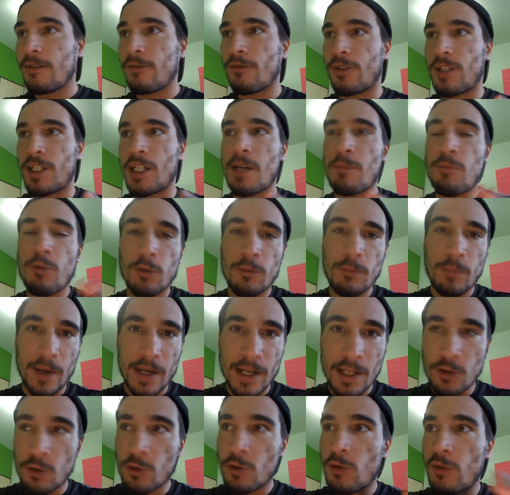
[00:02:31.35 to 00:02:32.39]
donc déjà pour te
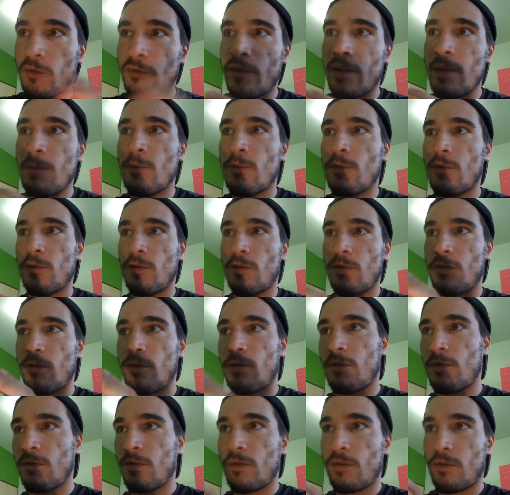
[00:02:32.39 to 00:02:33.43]
parler de ce film euh,
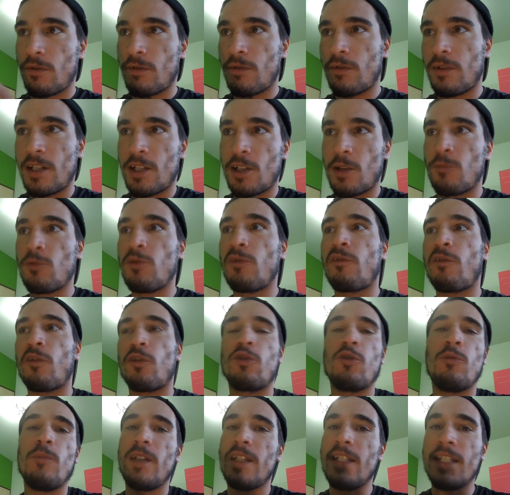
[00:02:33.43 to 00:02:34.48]
Les Hommes du Feu en
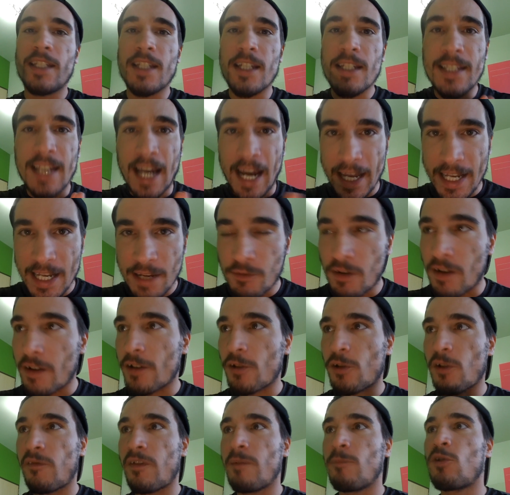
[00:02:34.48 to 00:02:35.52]
2017, ça n'a rien à voir
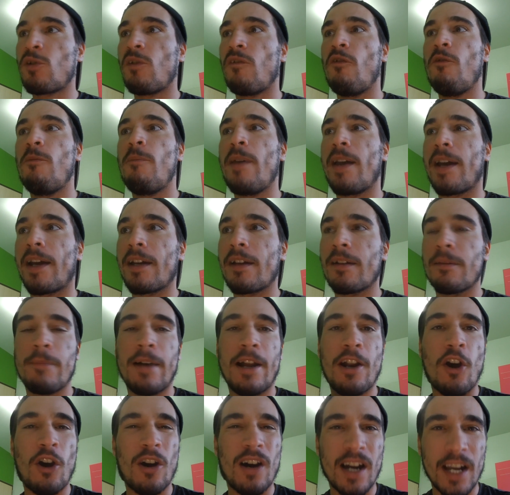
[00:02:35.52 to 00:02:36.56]
avec le film Sogo Périr, mais
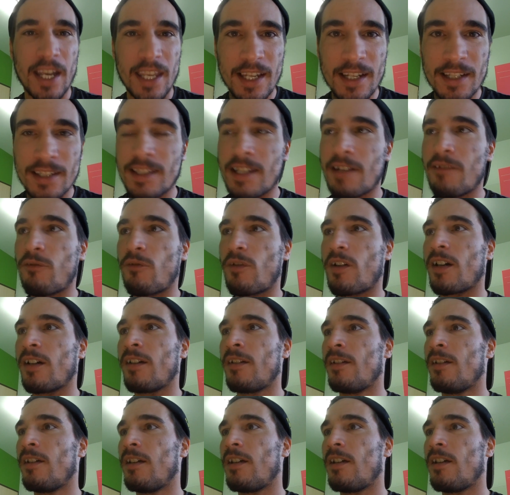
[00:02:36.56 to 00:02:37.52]
alors rien à voir,